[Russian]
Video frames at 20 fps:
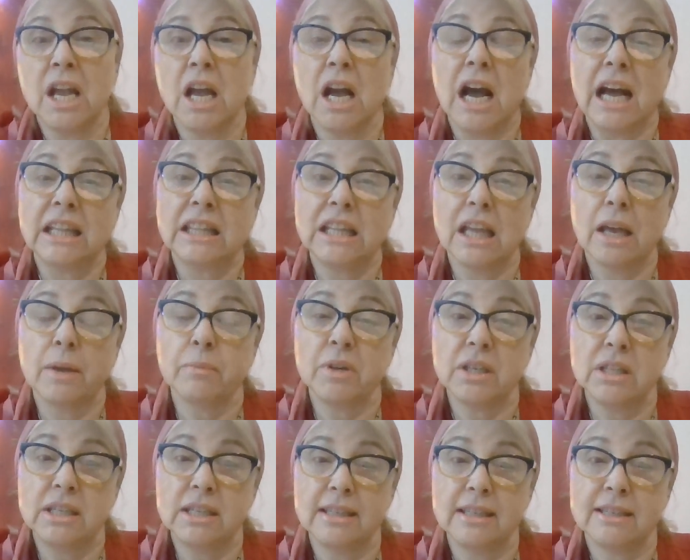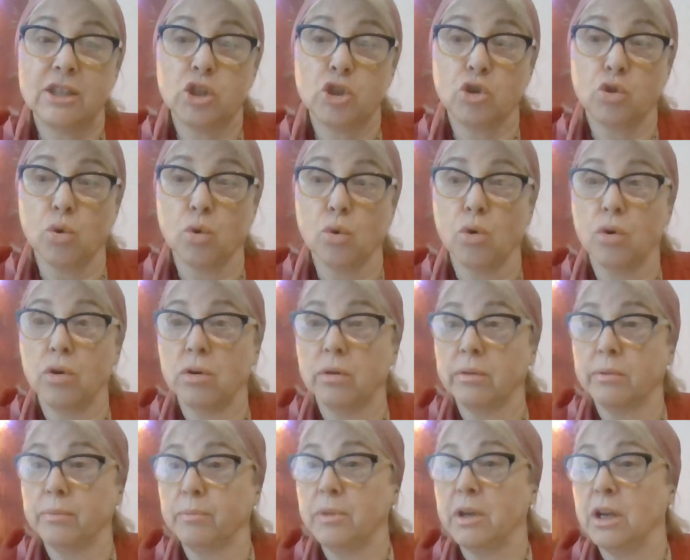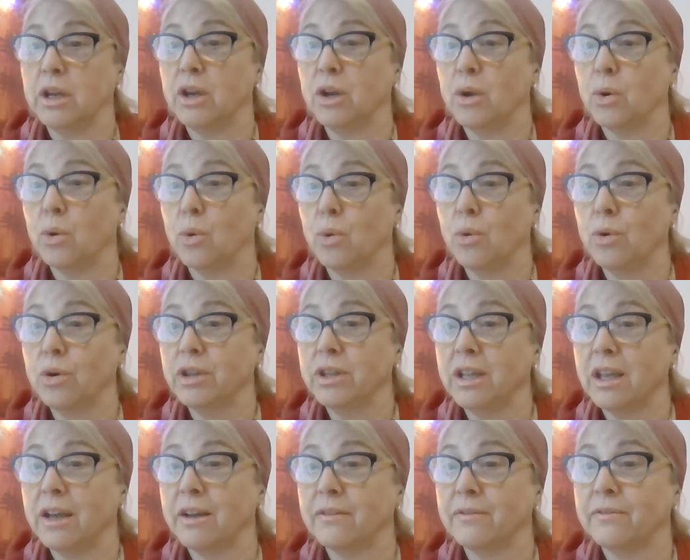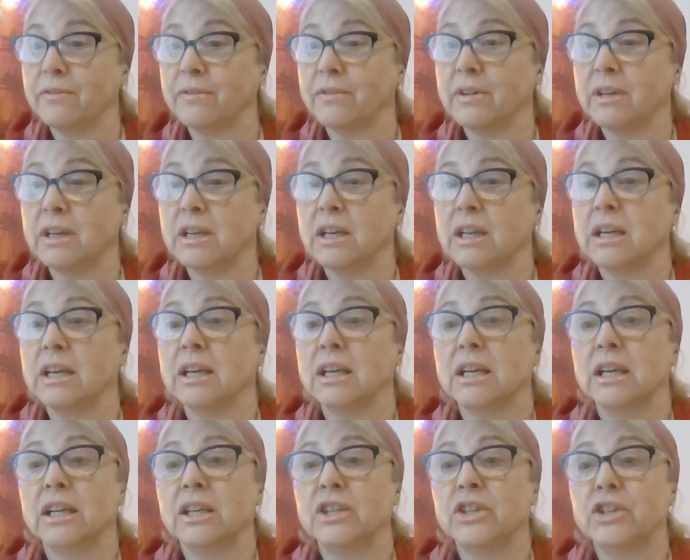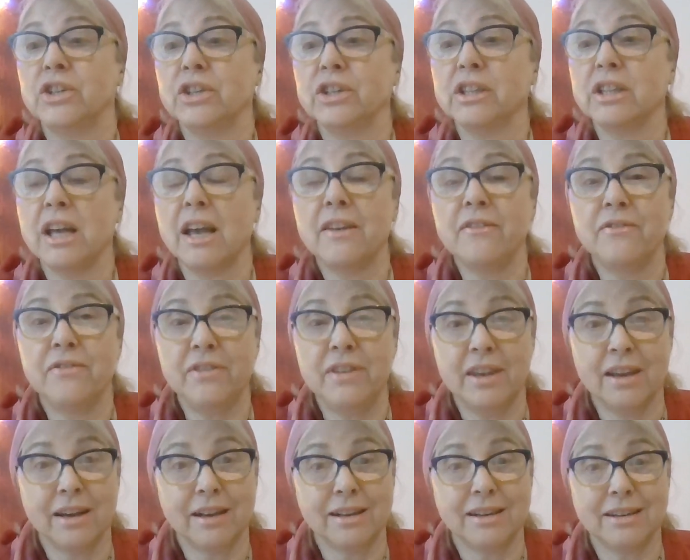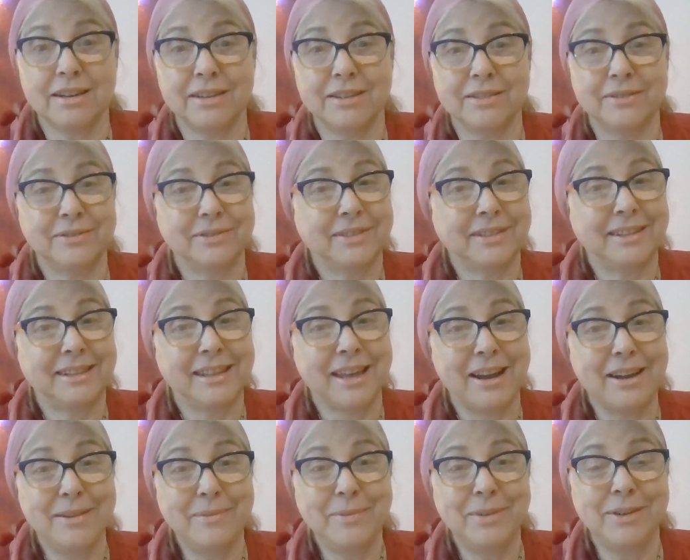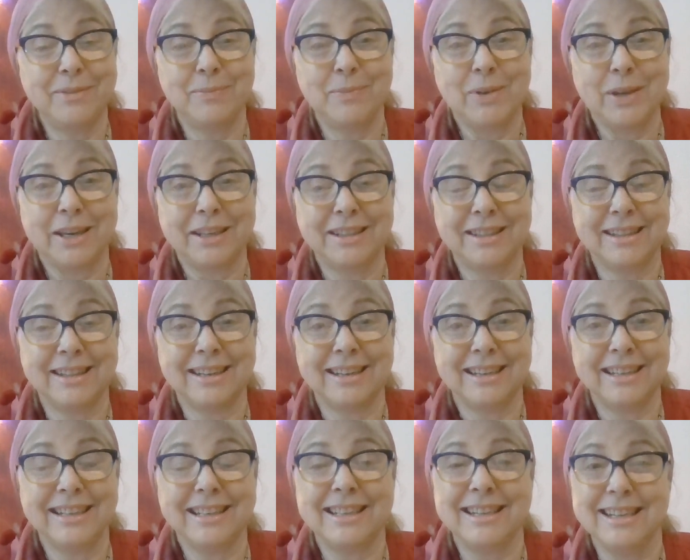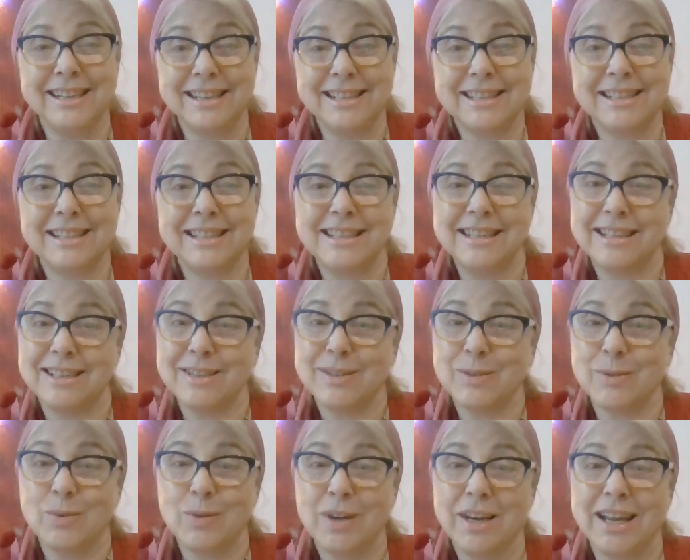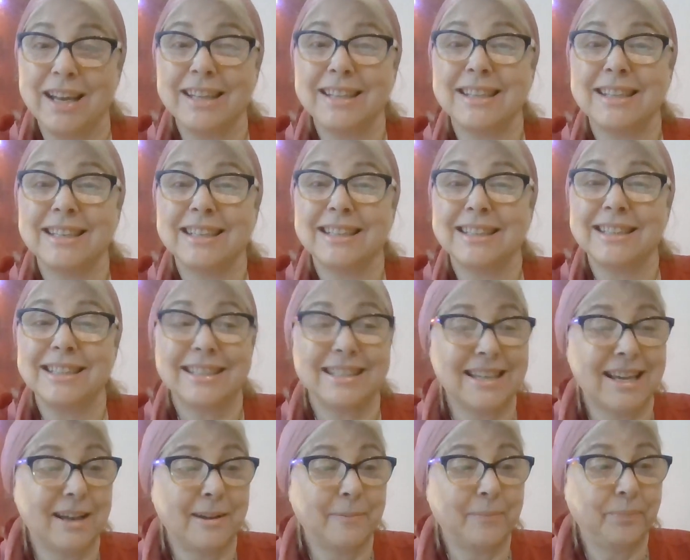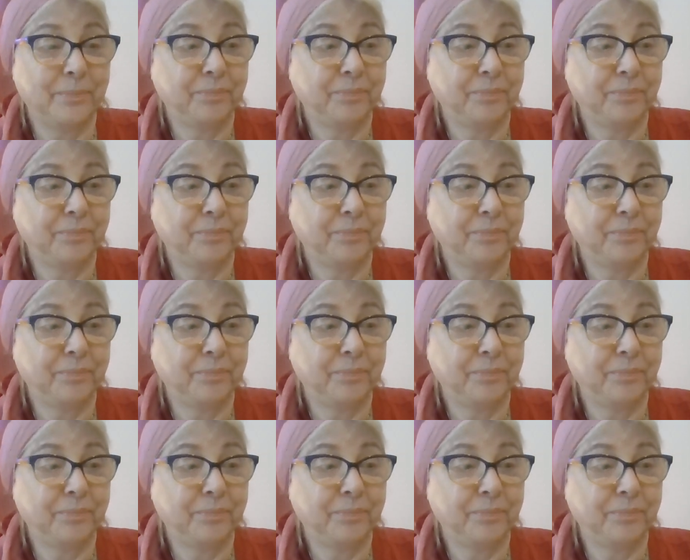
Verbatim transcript: А там, где 100 миллионов человек, там, ребята, есть где разгуляться.